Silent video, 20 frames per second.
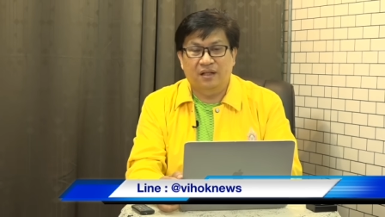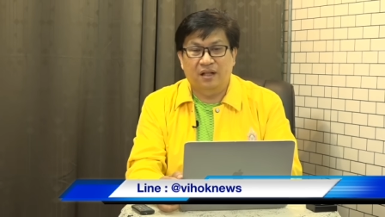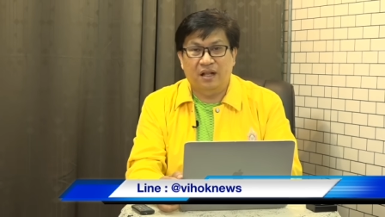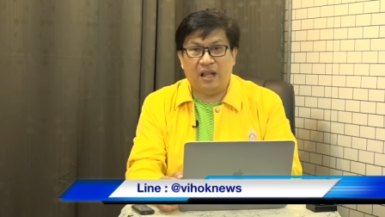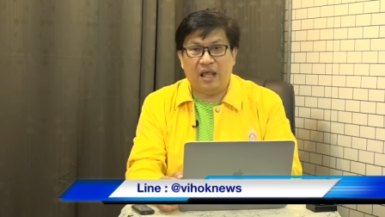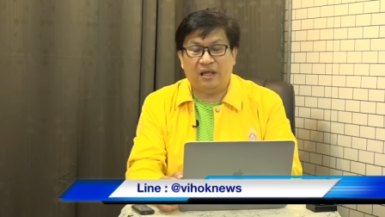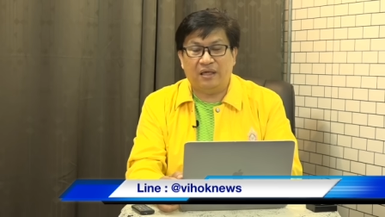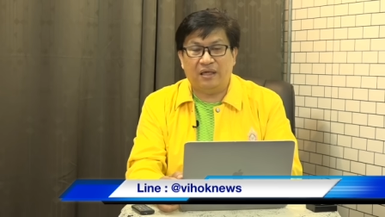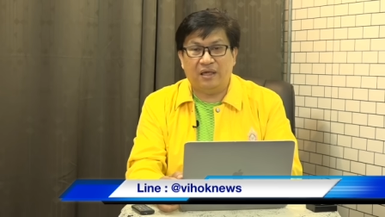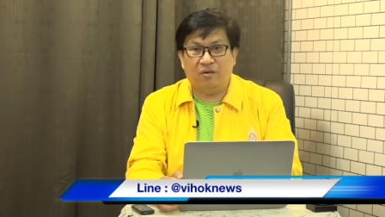
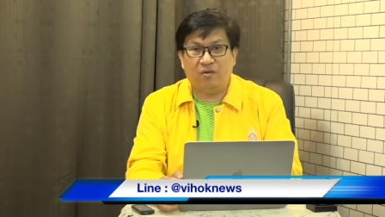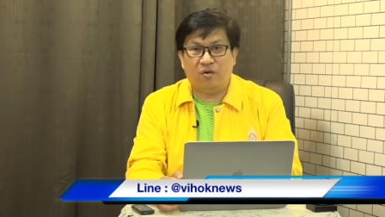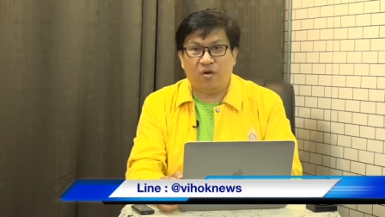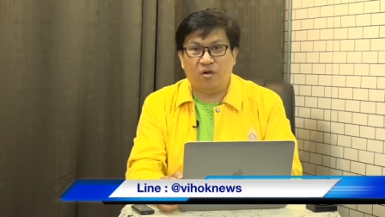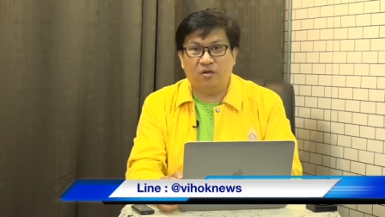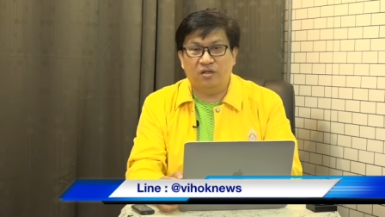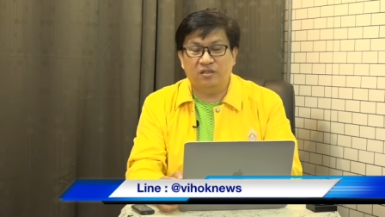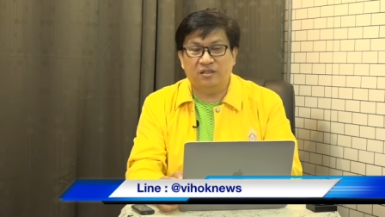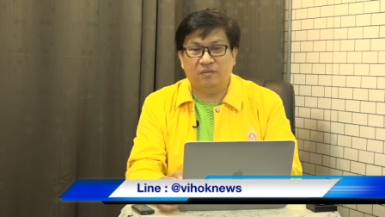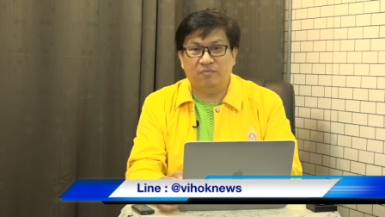และเกี่ยวข้อ
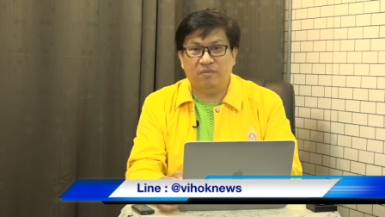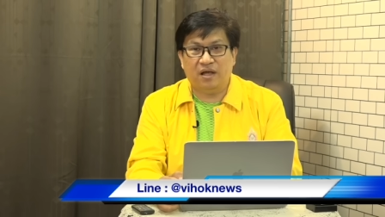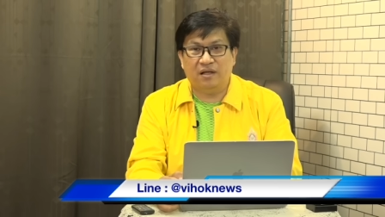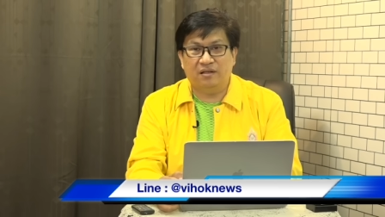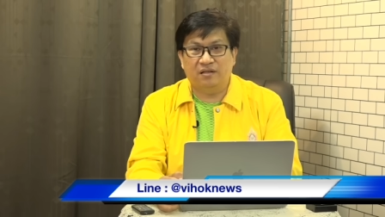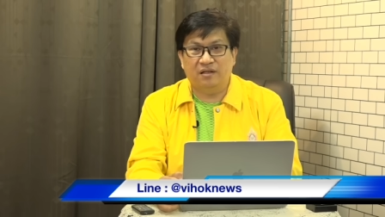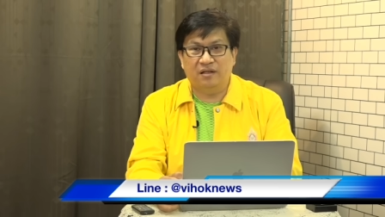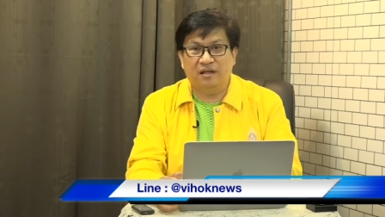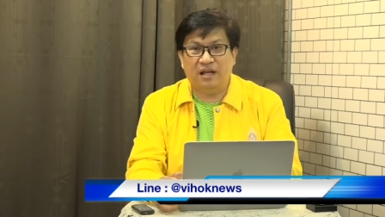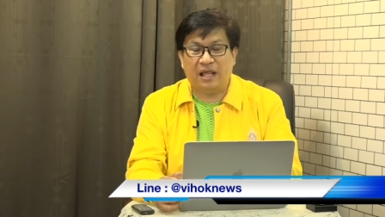งที่สำคัญ
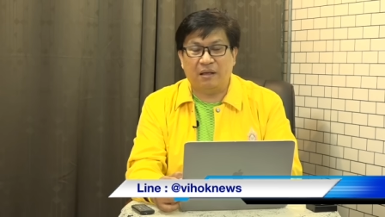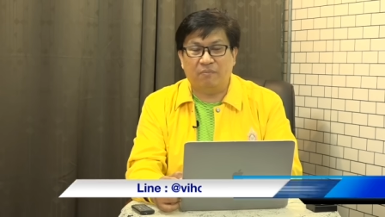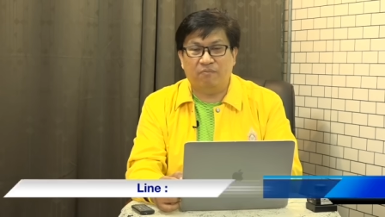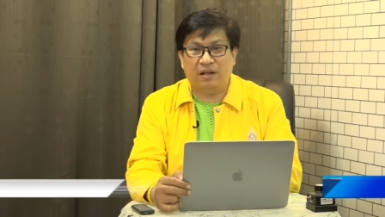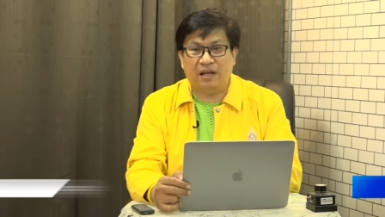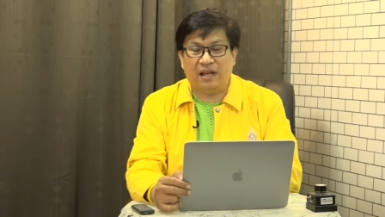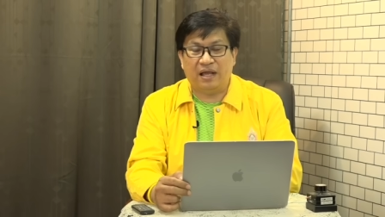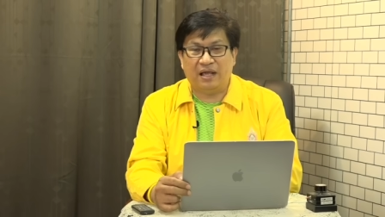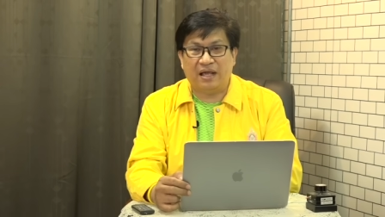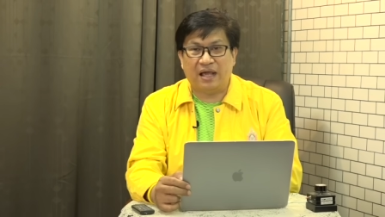คือแหล่งพ
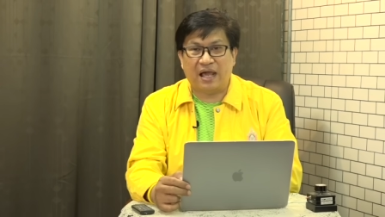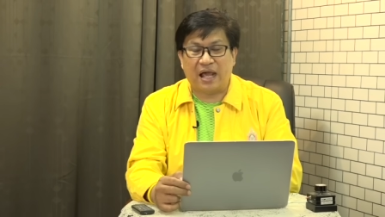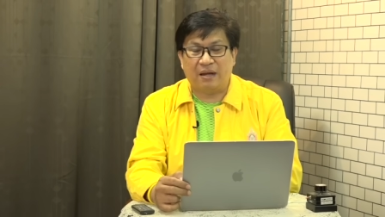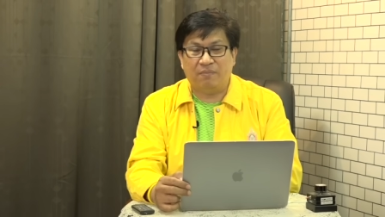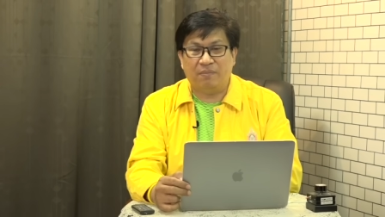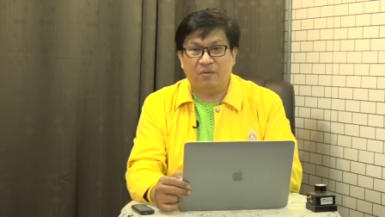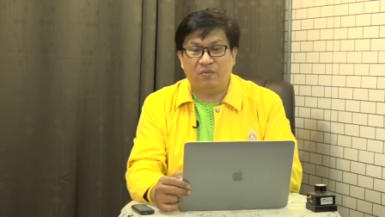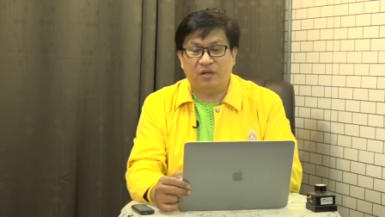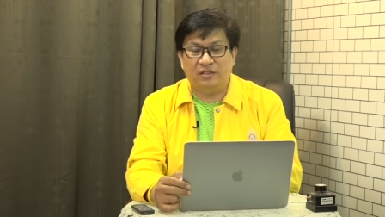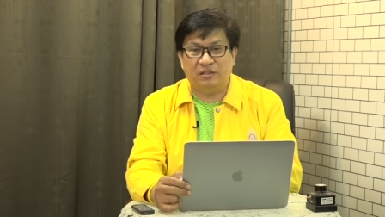ลังงาน
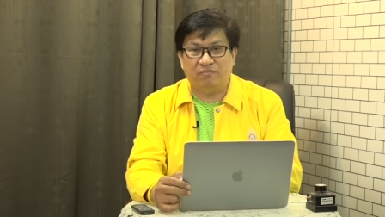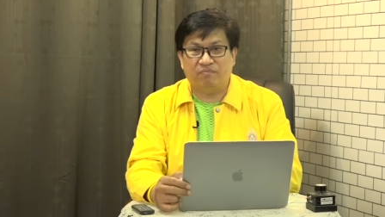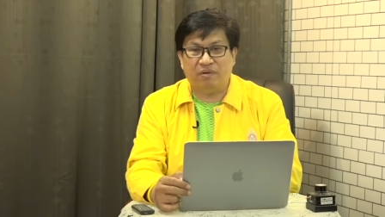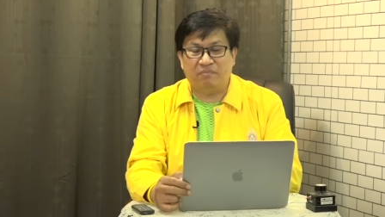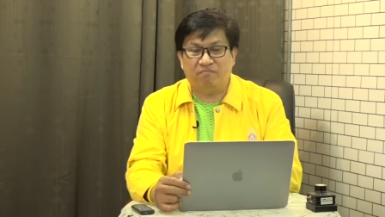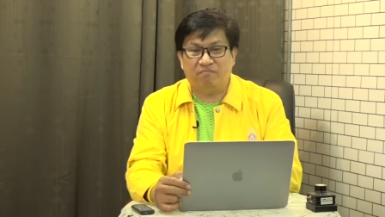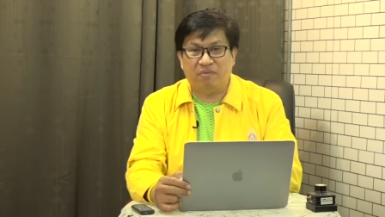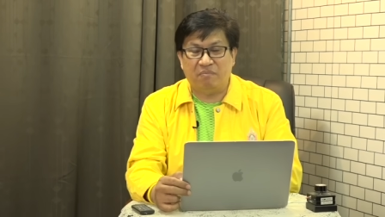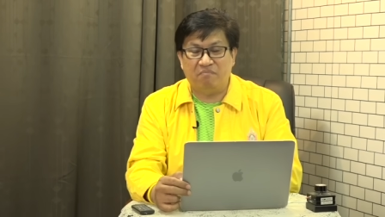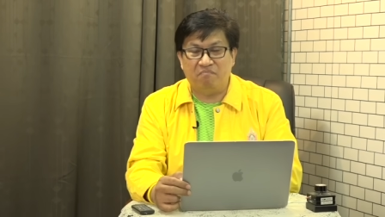ไม่ว่าจะเป็
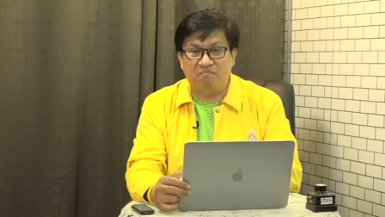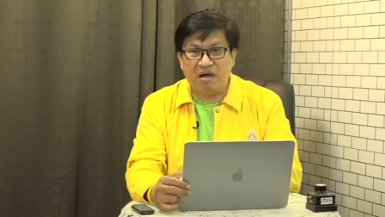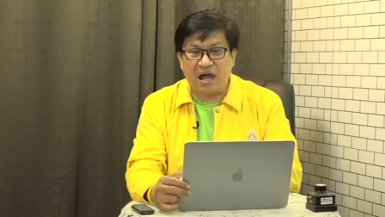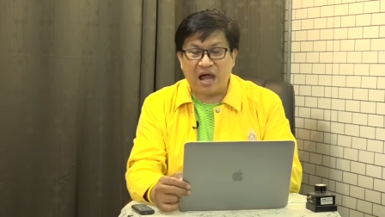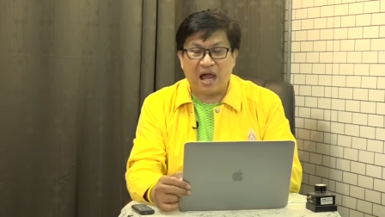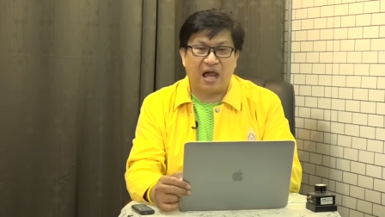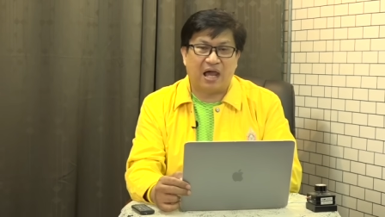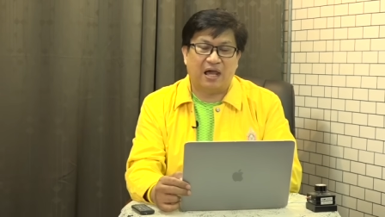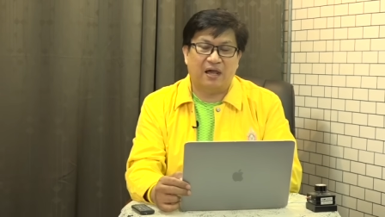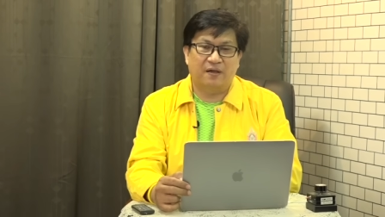นพม่า